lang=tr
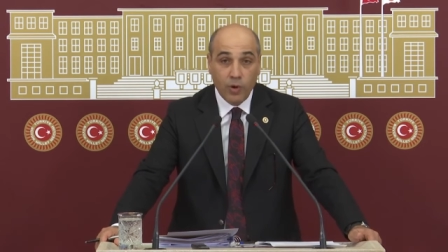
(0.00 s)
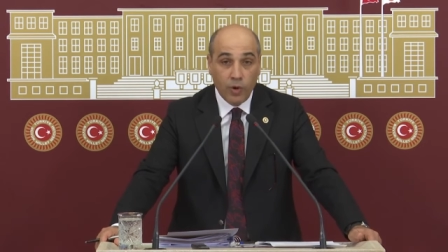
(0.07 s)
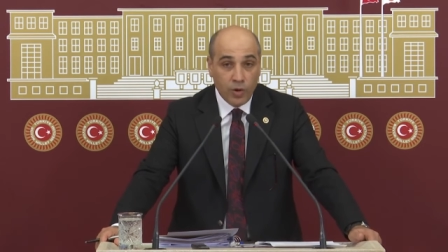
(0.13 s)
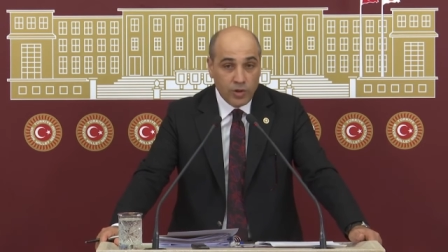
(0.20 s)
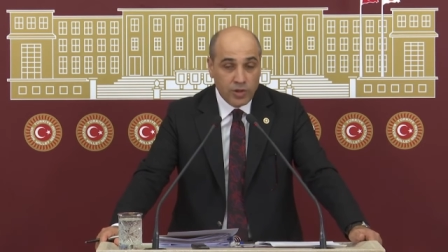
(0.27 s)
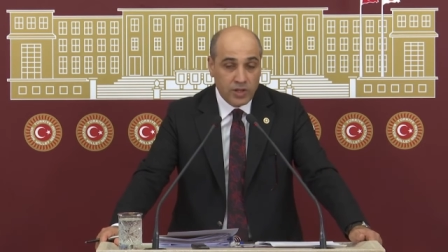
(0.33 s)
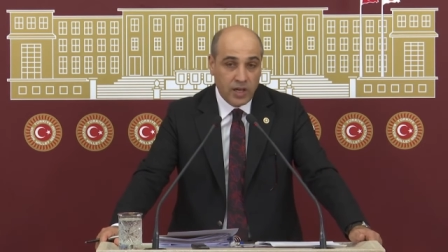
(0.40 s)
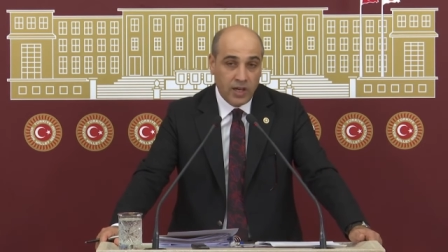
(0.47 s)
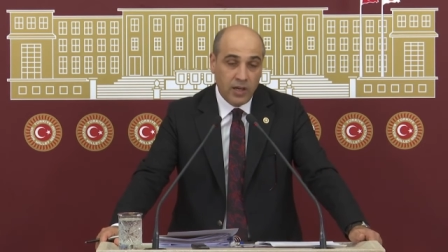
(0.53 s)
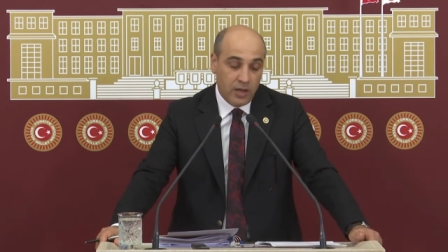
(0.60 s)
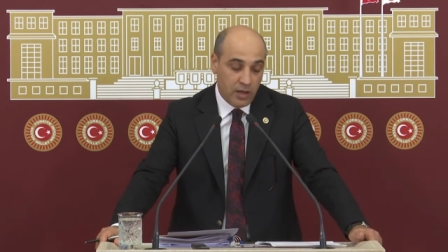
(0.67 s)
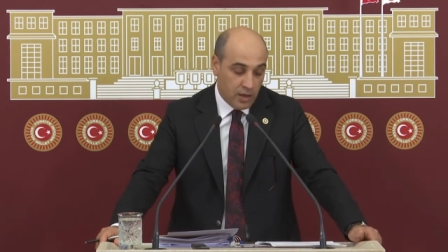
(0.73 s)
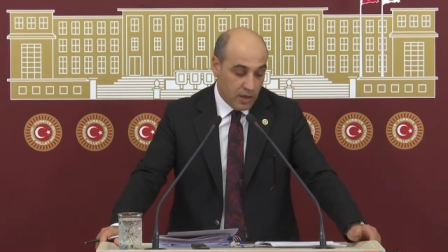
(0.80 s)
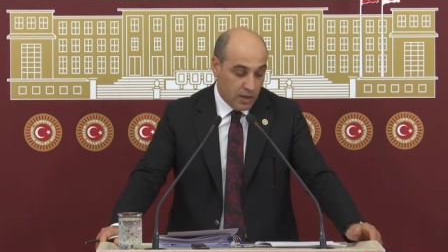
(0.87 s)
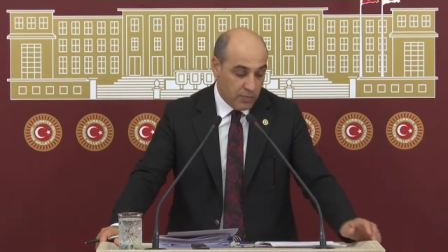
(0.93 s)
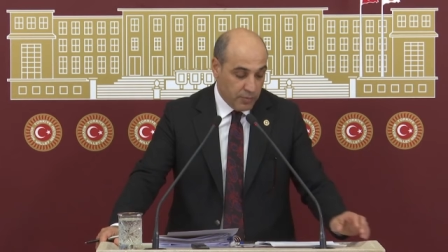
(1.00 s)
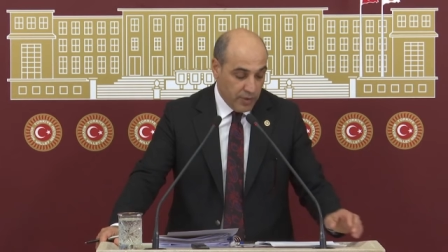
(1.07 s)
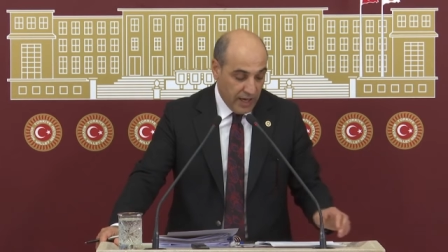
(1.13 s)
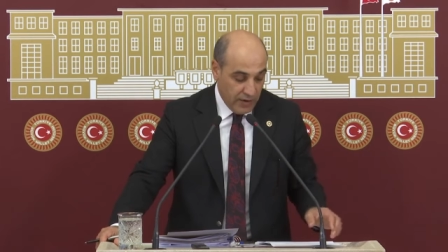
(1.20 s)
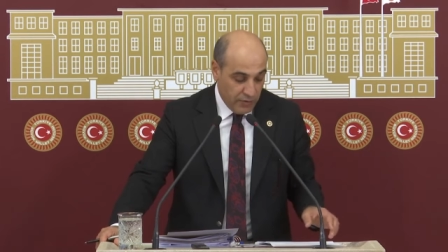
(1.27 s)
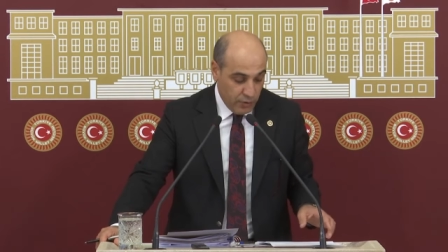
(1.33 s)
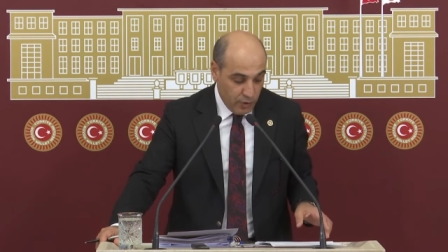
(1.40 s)
Oysa
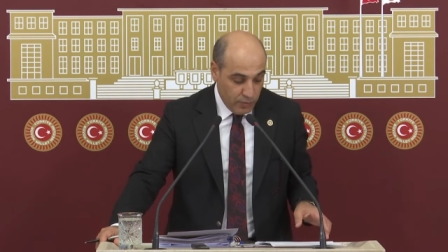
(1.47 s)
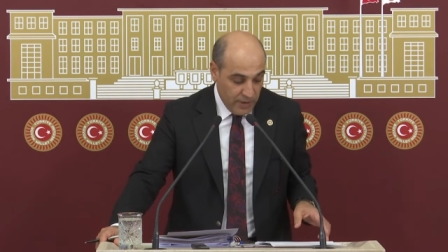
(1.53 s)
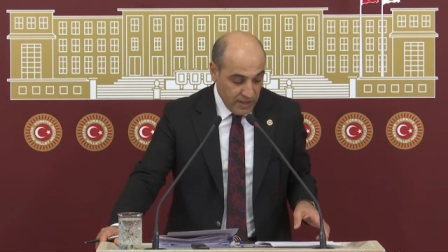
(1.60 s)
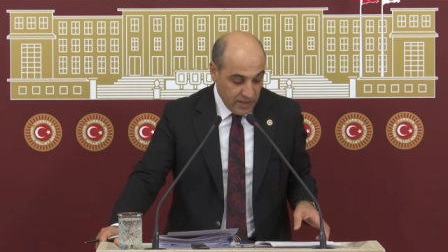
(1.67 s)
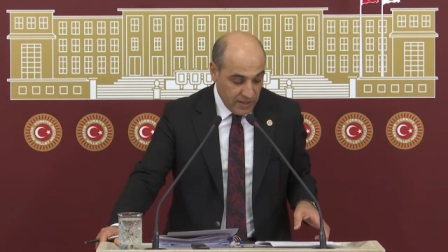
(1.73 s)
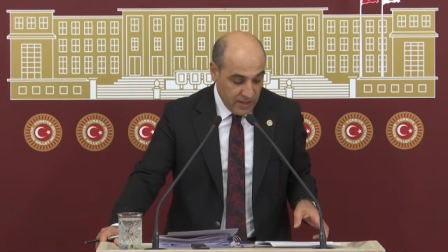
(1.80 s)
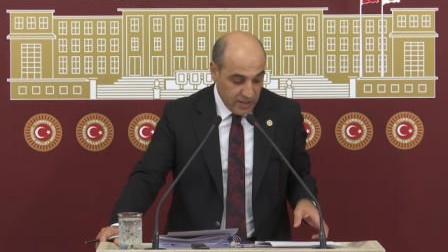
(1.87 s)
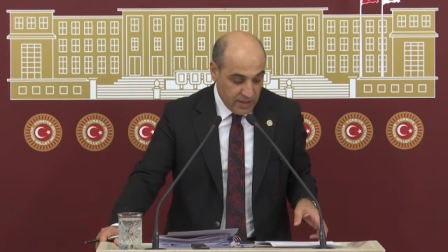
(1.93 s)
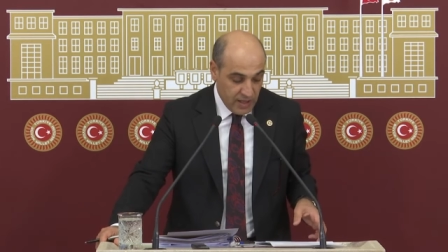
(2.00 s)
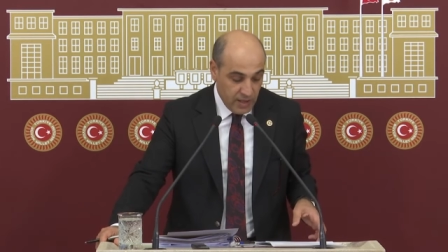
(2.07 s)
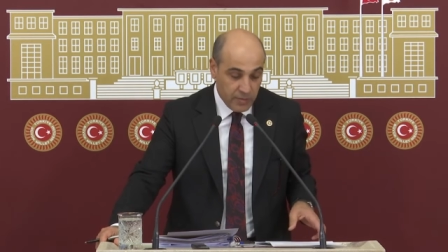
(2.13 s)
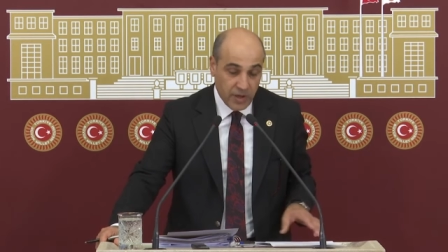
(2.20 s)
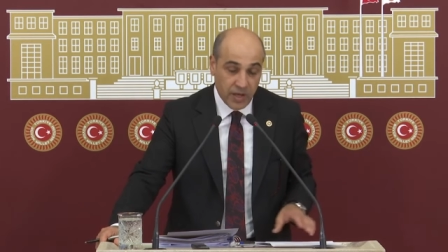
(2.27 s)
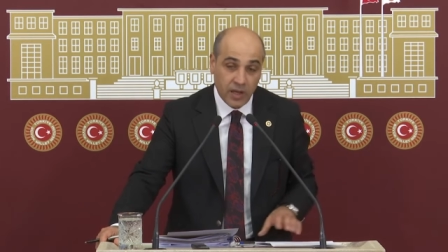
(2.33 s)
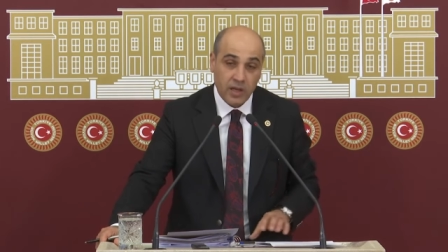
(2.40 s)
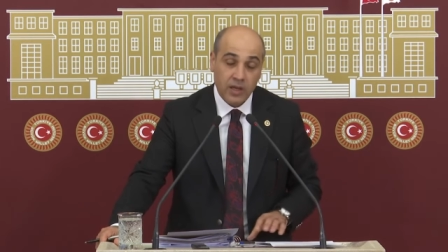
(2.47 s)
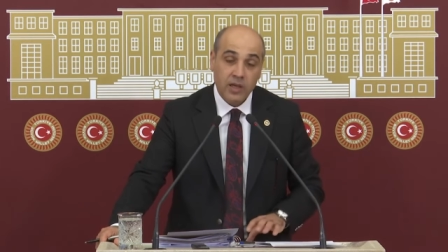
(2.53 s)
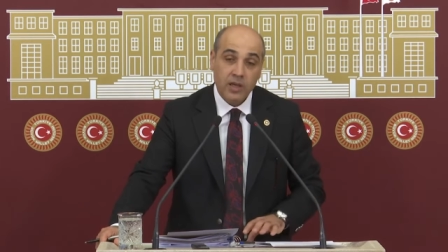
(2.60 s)
performans sistemi